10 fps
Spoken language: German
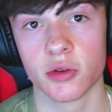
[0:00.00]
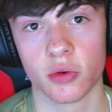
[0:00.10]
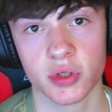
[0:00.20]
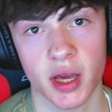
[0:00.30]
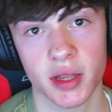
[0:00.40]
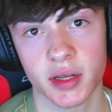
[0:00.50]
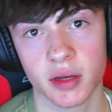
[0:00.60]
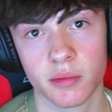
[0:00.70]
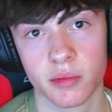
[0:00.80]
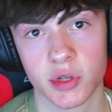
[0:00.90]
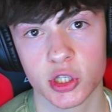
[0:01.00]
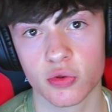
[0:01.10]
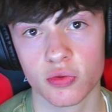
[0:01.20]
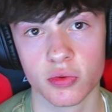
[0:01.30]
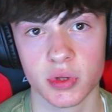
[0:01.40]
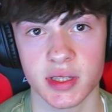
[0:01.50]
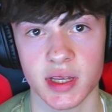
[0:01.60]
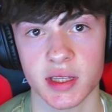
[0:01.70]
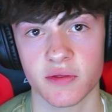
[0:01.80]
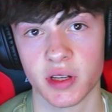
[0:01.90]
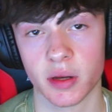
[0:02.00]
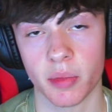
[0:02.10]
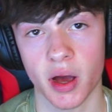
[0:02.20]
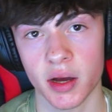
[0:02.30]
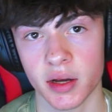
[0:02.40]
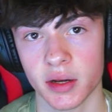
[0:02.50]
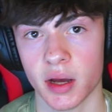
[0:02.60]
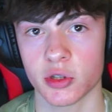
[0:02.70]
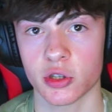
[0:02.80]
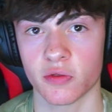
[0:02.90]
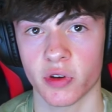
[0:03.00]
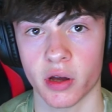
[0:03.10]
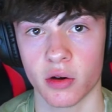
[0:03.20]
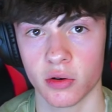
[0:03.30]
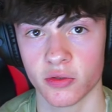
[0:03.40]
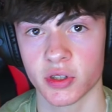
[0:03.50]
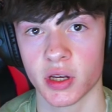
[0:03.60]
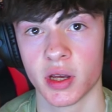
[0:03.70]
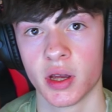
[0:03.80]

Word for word: Unter anderem mit Schuhen, sehr, sehr viele Paare habe ich schon verkauft.